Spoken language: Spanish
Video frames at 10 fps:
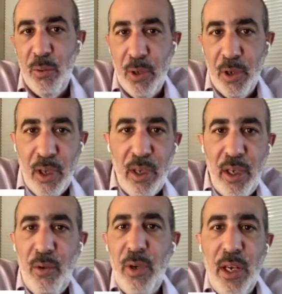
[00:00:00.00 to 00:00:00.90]
que hubo,
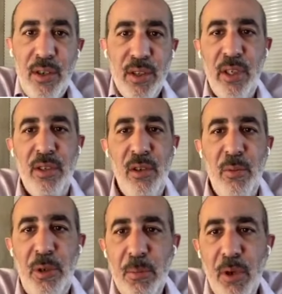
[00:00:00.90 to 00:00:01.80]
en un año se creció
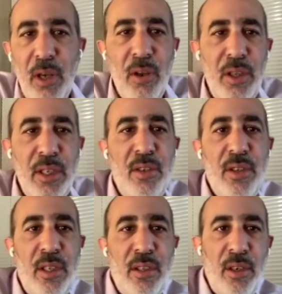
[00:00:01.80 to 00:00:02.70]
lo mismo que los 10
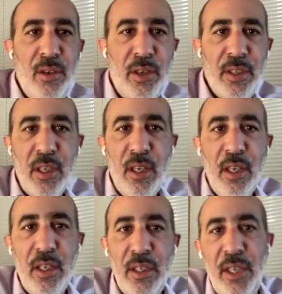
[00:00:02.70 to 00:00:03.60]
años anteriores.
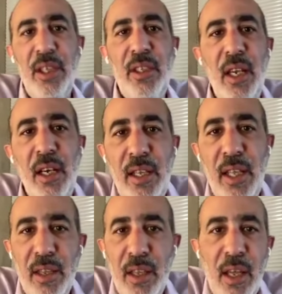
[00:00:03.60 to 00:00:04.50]
Y ante esta
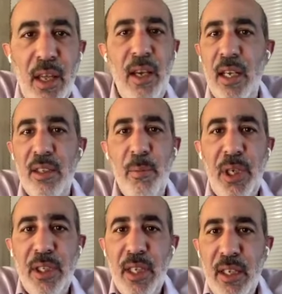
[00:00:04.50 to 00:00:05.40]
realidad, las
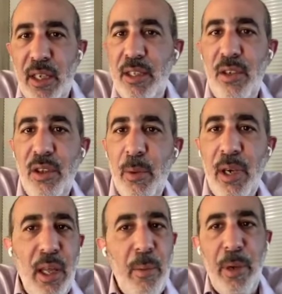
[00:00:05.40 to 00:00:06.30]
empresas crecieron de
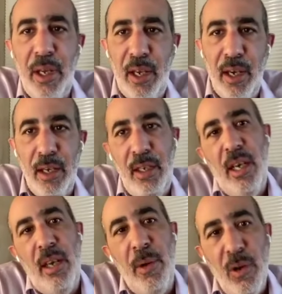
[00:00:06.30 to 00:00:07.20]
manera despareja y
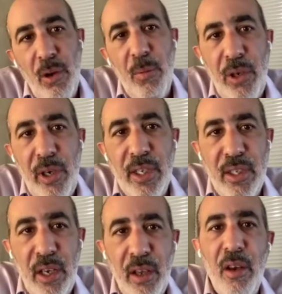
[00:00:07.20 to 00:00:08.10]
las que mejor lo pudieron
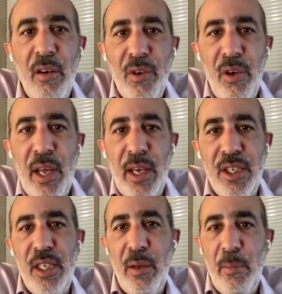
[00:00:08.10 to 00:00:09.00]
hacer fueron las
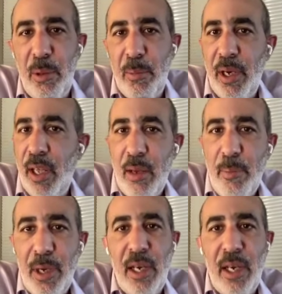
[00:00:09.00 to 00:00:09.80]
que ya estaban preparadas